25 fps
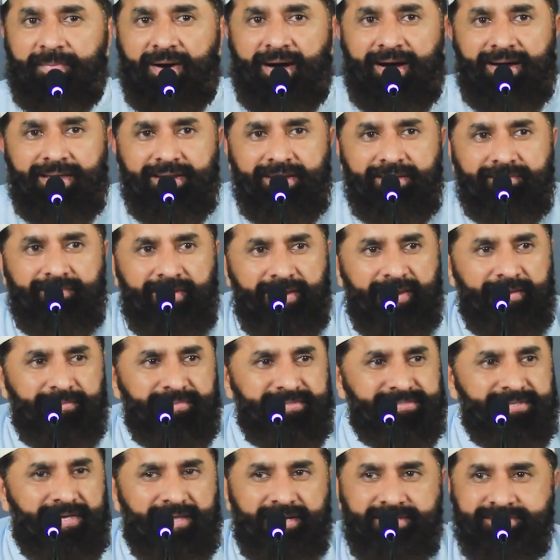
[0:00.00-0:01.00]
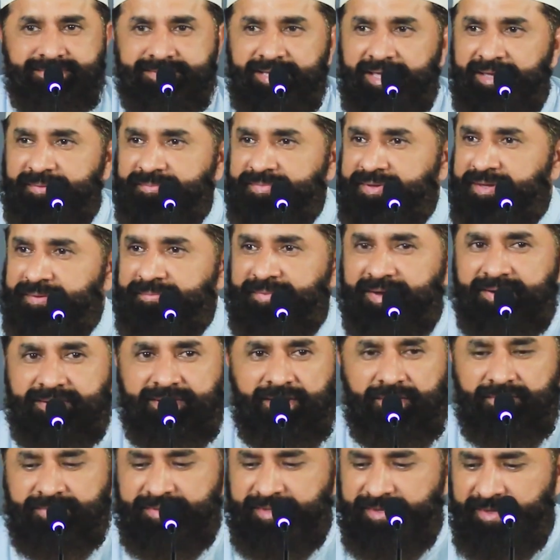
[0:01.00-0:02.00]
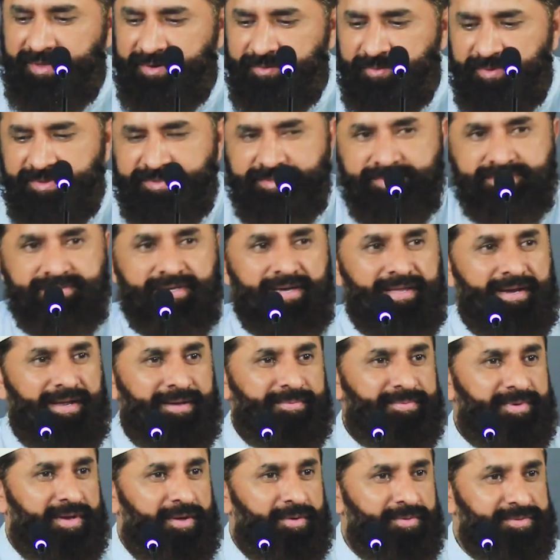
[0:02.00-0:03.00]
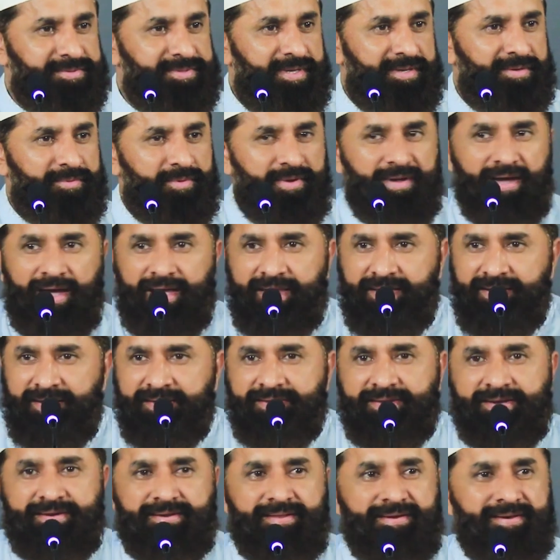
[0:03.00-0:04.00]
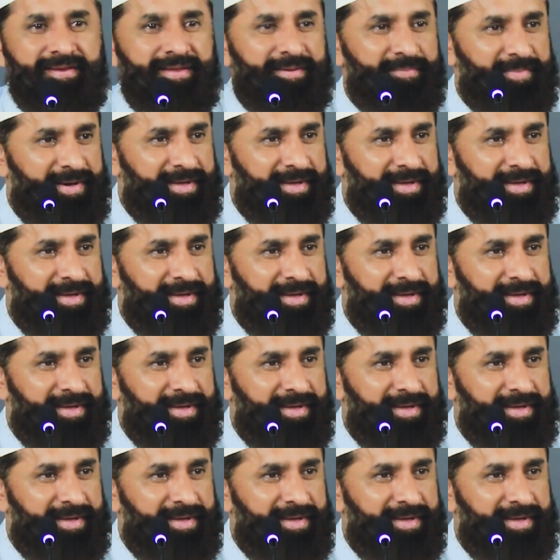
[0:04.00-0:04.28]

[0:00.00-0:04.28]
आने वाला बेचारा सहम के बैठा होता है यार कोई चीज़ ख़राब ना हो जाए वो खाएगा क्या डर के